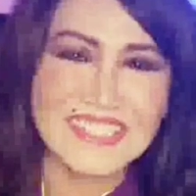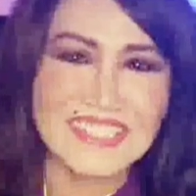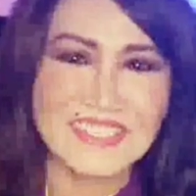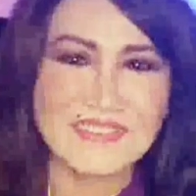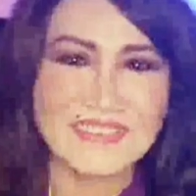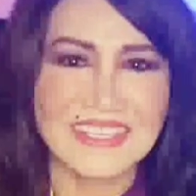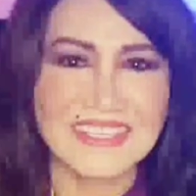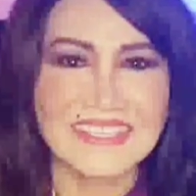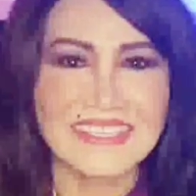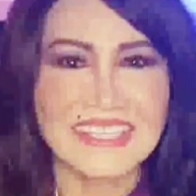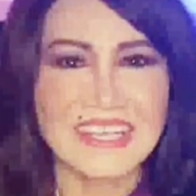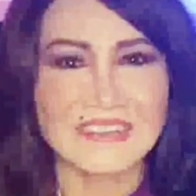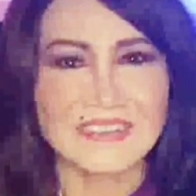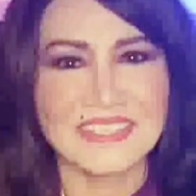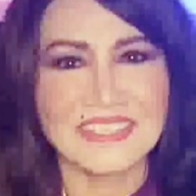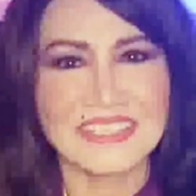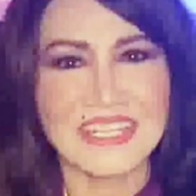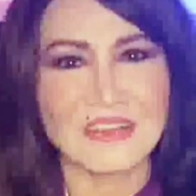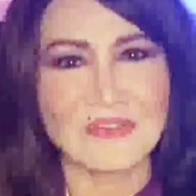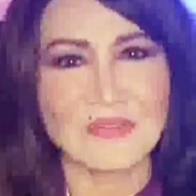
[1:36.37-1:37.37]
trọng kính chào
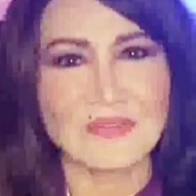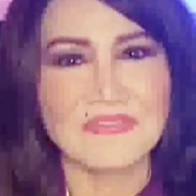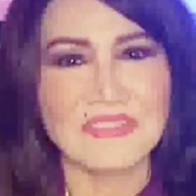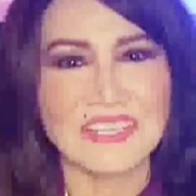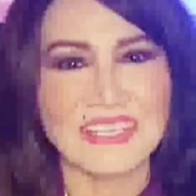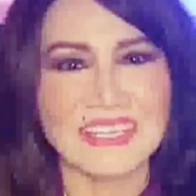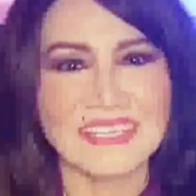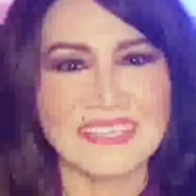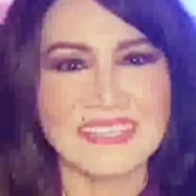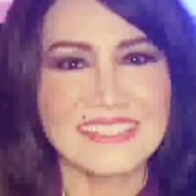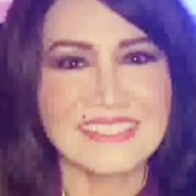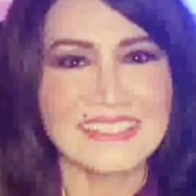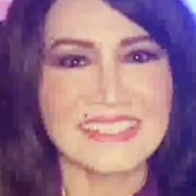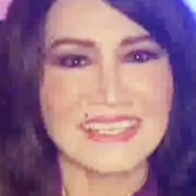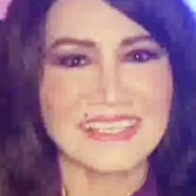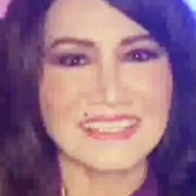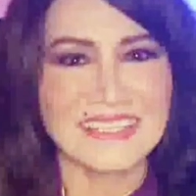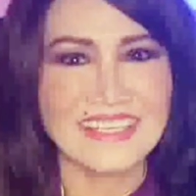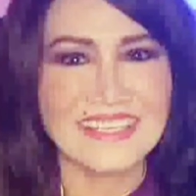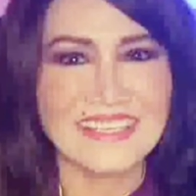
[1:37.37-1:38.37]
tất cả quý vị khán thính
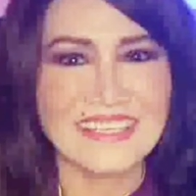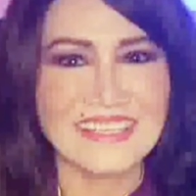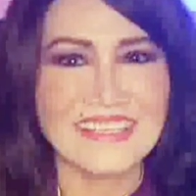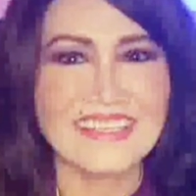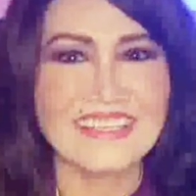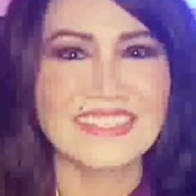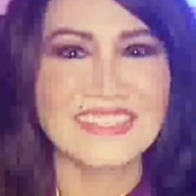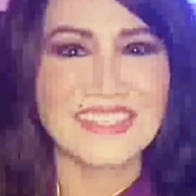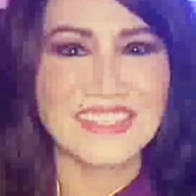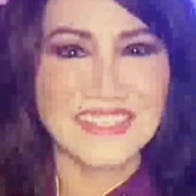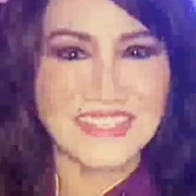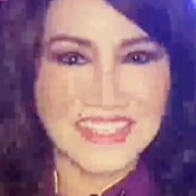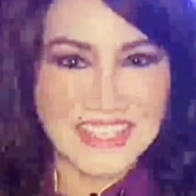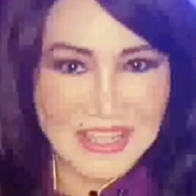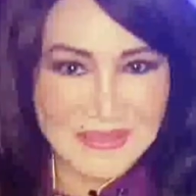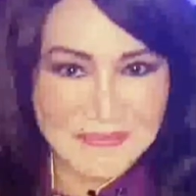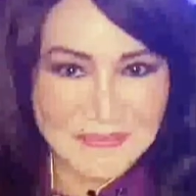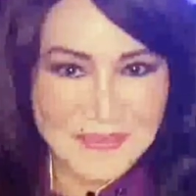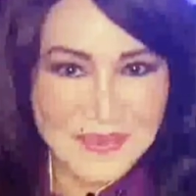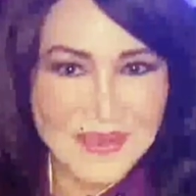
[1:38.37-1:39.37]
giả thân tương từ
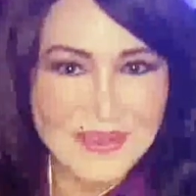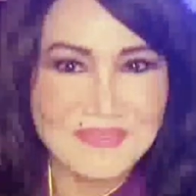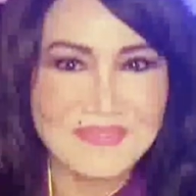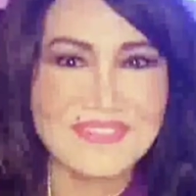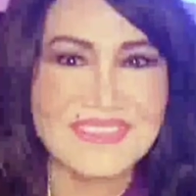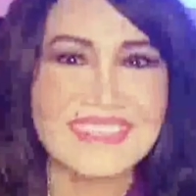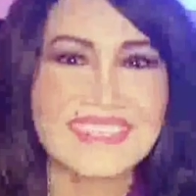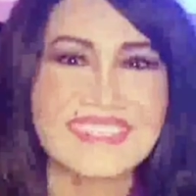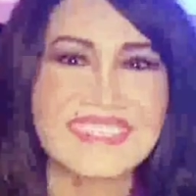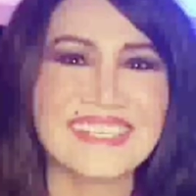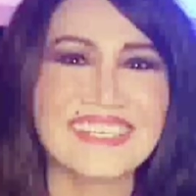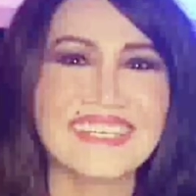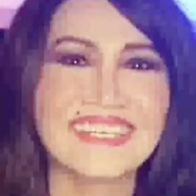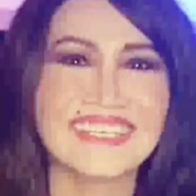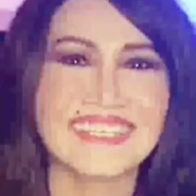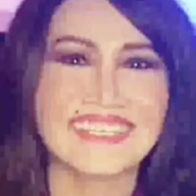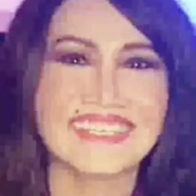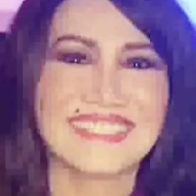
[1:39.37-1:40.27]
khắp bốn phương trời